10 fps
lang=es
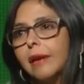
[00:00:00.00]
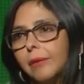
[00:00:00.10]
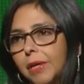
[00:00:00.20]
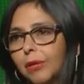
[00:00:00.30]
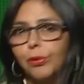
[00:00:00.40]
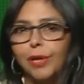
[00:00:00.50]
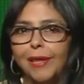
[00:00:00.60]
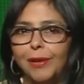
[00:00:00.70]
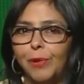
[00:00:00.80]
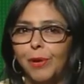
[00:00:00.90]
repito,
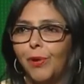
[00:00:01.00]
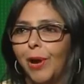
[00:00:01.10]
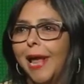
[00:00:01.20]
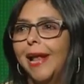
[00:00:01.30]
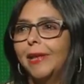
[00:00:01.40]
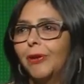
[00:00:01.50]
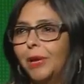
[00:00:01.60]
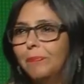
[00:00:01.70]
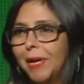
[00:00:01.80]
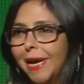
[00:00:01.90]
nada nuevo, es el guión
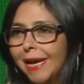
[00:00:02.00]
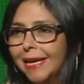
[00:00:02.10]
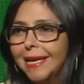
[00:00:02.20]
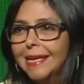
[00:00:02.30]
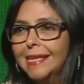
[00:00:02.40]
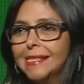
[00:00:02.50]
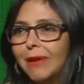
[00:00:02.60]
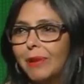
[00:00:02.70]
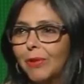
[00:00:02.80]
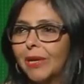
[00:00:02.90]
imperial y
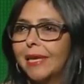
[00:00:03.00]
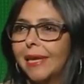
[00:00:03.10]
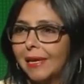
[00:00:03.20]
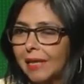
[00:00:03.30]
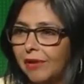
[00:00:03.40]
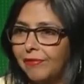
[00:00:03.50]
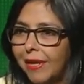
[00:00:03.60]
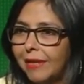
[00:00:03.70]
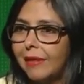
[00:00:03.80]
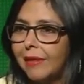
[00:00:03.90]
sabemos que quien está al
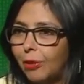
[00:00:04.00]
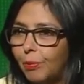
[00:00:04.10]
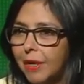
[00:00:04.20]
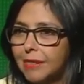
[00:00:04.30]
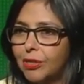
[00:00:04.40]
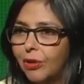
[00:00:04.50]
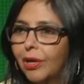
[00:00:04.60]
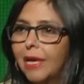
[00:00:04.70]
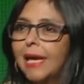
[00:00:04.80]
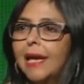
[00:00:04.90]
frente de esta
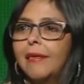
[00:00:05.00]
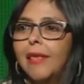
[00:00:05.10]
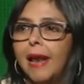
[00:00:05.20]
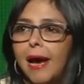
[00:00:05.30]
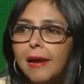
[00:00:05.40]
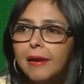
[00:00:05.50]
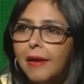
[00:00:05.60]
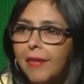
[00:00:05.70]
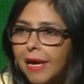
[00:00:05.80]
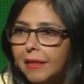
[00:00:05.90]
operación es de
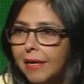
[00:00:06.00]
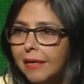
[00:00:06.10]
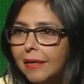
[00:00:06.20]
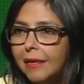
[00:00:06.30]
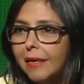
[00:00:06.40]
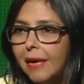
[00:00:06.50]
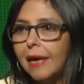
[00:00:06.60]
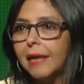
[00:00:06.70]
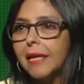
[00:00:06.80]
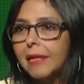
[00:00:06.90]
larga data
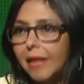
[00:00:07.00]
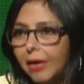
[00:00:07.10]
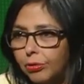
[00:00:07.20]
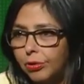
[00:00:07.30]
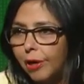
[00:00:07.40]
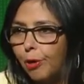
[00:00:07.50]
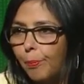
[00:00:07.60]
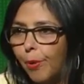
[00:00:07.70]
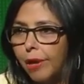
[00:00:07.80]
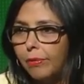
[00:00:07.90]
en atentar contra los
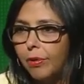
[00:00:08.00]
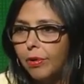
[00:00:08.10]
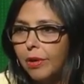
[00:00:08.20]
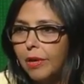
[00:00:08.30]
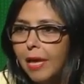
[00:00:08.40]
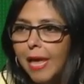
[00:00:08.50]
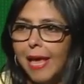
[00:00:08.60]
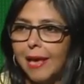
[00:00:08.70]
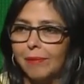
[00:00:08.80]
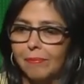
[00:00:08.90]
pueblos,
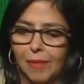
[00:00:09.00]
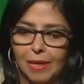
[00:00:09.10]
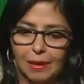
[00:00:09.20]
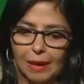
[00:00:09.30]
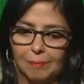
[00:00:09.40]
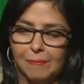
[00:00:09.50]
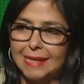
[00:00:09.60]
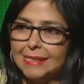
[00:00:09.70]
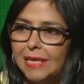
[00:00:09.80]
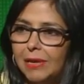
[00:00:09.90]
en
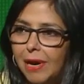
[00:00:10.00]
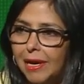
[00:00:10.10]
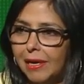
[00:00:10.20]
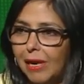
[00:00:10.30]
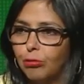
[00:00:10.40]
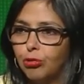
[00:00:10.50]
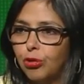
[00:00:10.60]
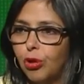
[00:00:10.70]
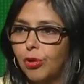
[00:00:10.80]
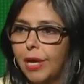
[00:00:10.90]
masivas
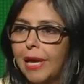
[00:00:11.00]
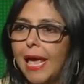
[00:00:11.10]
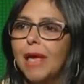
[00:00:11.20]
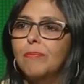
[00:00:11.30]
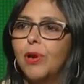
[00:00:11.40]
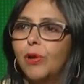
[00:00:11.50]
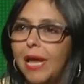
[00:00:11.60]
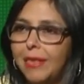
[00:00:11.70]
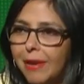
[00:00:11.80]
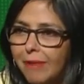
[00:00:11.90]
ejecuciones,
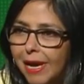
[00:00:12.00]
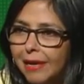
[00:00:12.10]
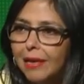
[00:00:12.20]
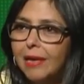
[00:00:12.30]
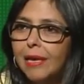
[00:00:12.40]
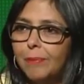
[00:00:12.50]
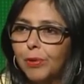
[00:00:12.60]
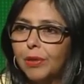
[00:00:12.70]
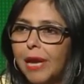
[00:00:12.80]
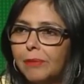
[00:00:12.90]
en, llevar,
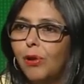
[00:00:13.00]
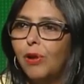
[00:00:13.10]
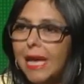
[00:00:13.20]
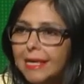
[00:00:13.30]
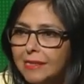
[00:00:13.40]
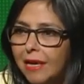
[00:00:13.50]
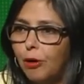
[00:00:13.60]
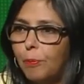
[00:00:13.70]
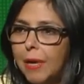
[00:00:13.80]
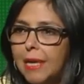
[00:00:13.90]
importar violencia a
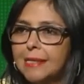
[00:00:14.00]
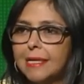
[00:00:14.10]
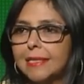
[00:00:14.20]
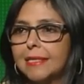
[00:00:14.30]
los países.